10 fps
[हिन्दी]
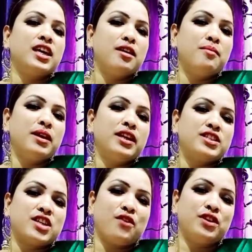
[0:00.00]
ये मैंने
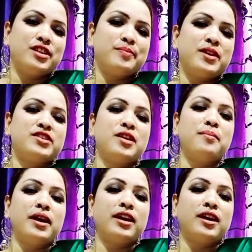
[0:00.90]
सावन स्पेशल
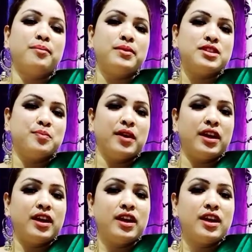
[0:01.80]
मेकअप इसमें